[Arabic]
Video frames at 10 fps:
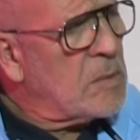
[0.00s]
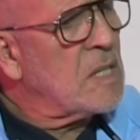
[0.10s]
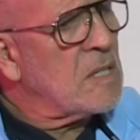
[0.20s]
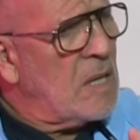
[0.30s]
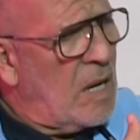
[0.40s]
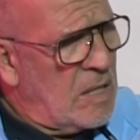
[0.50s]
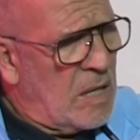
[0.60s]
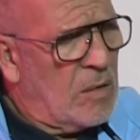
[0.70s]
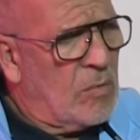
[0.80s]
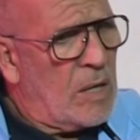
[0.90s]
اتصال
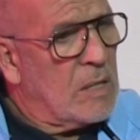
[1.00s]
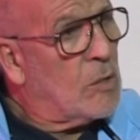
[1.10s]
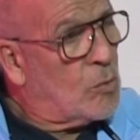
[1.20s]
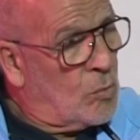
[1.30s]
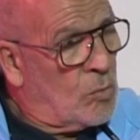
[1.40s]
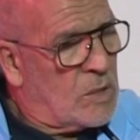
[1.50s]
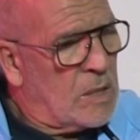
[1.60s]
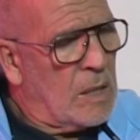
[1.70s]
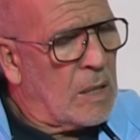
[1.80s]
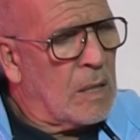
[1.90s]
ديال واحد
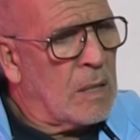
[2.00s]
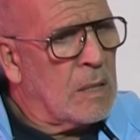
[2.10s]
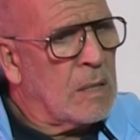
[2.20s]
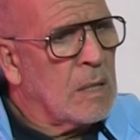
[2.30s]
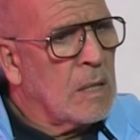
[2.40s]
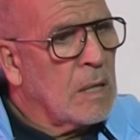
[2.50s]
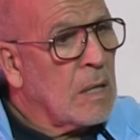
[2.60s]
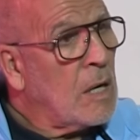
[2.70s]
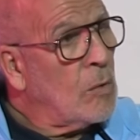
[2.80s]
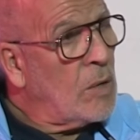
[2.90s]
التونسي اللي كان
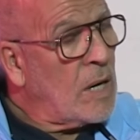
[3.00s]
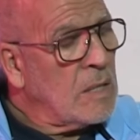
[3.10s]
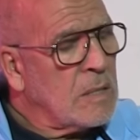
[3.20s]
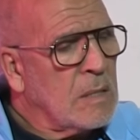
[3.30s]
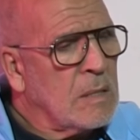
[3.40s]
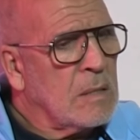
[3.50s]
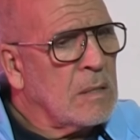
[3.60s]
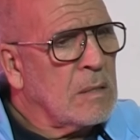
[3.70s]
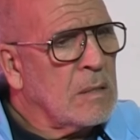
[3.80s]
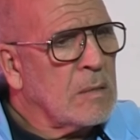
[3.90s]
كان هو رئيس
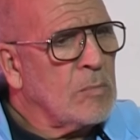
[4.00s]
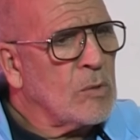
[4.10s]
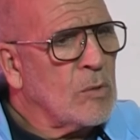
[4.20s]
آه، سميتو